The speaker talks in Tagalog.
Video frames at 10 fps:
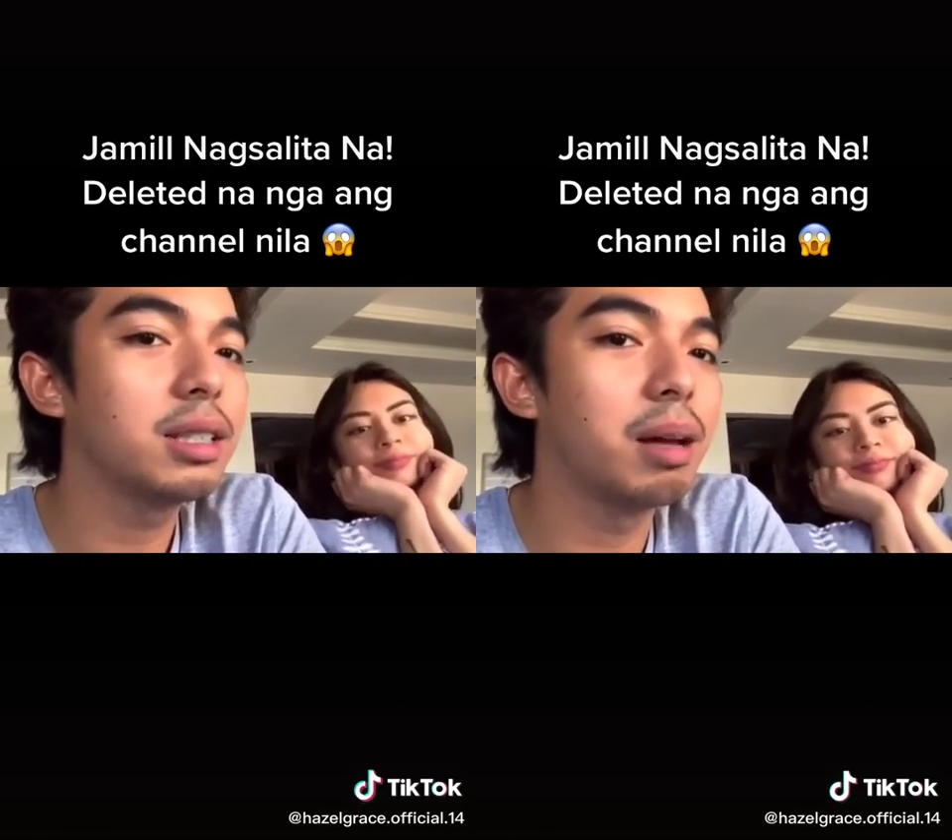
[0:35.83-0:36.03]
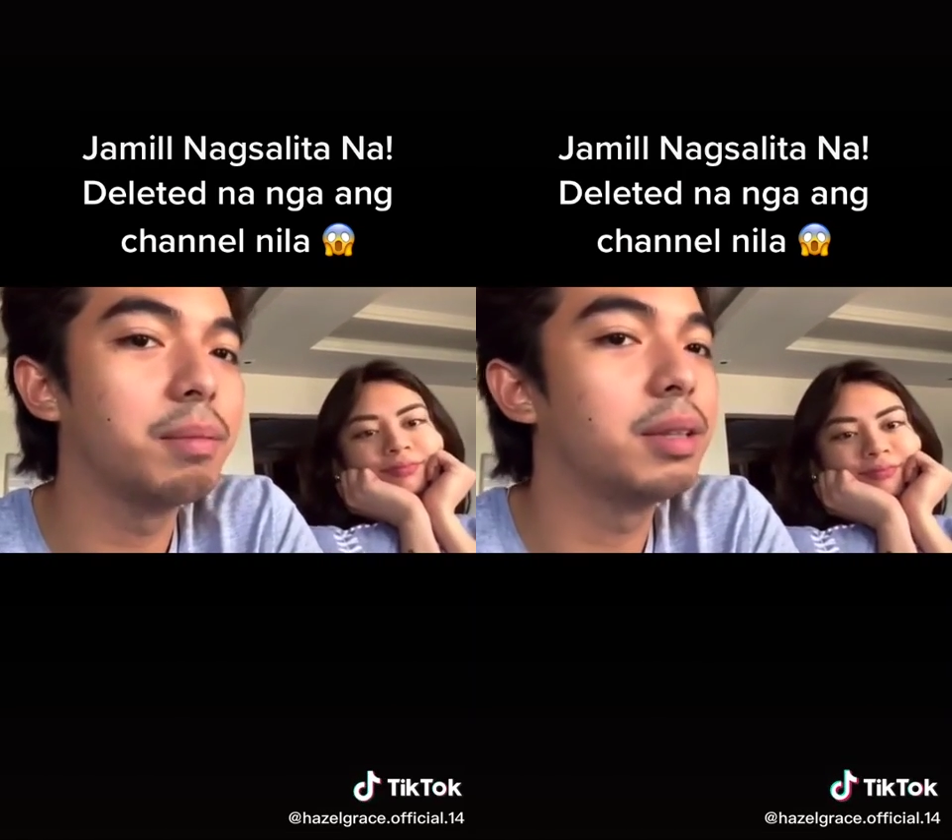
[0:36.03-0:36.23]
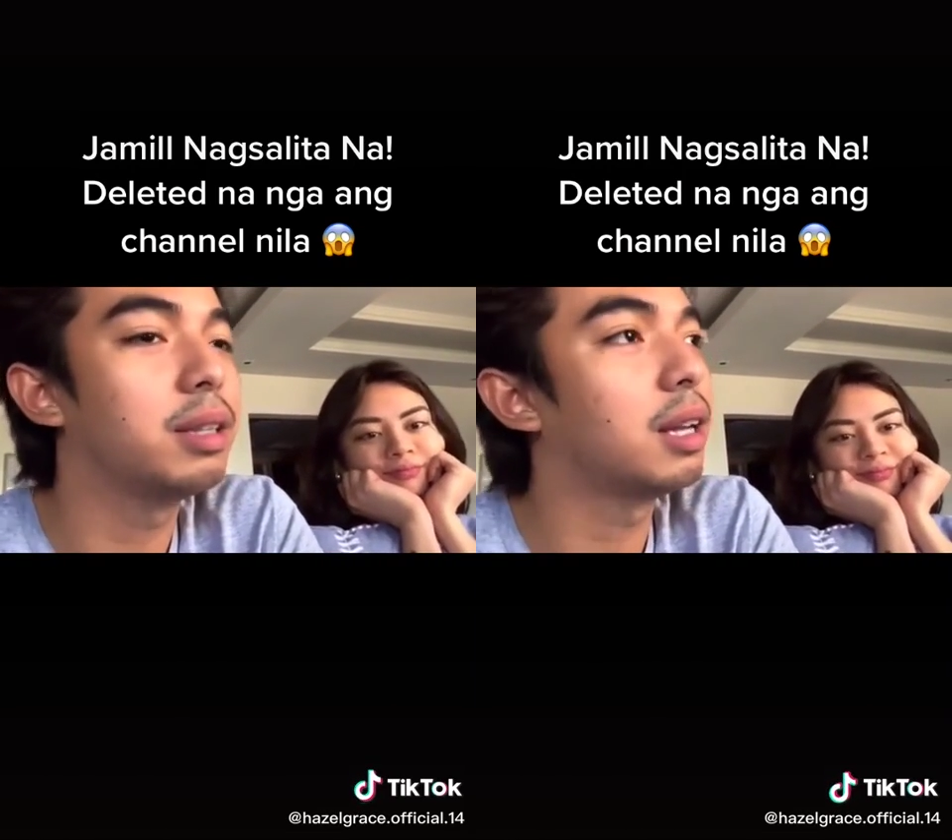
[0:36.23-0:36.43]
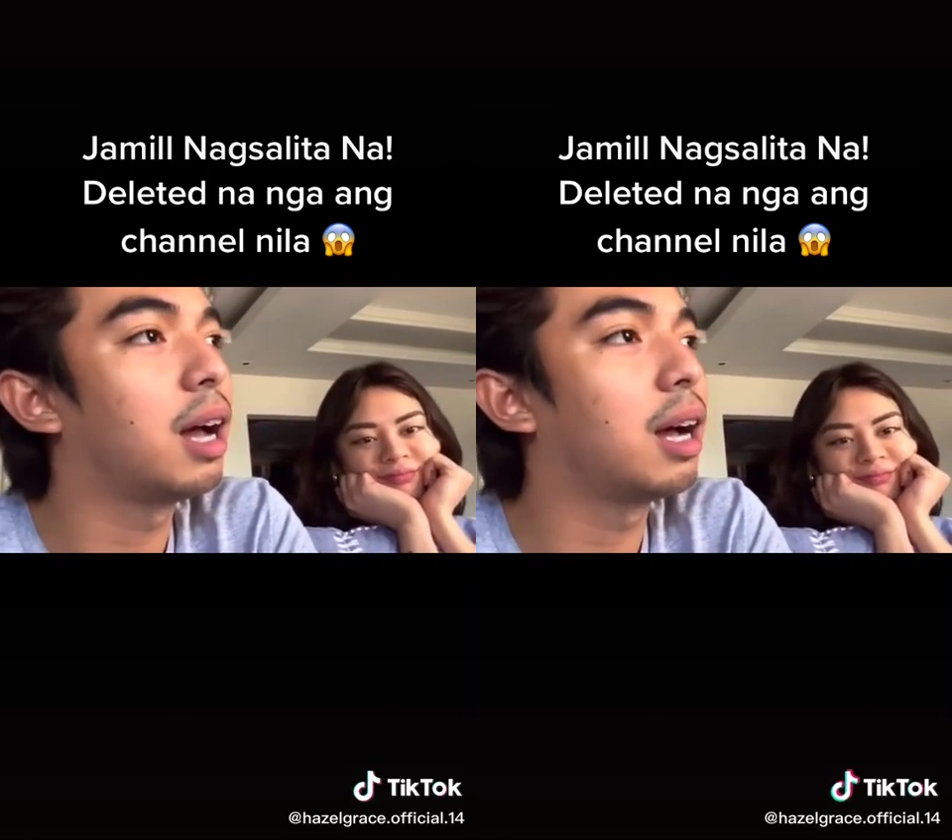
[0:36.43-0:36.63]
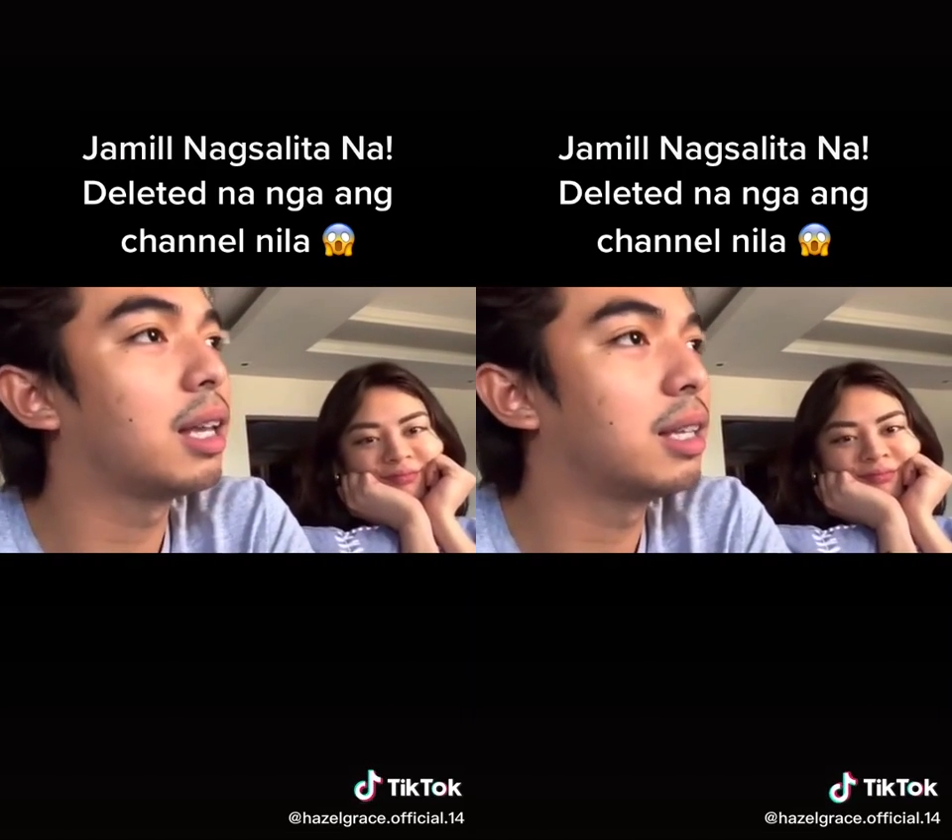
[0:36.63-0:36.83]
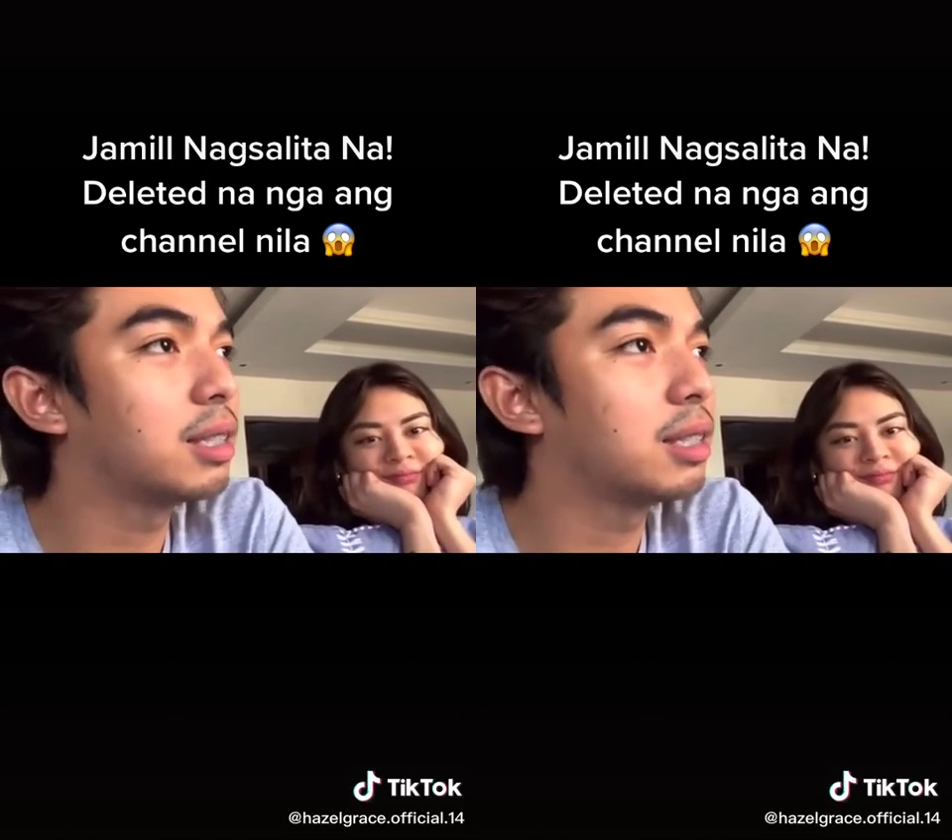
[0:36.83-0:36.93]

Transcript: ang daming nakakakita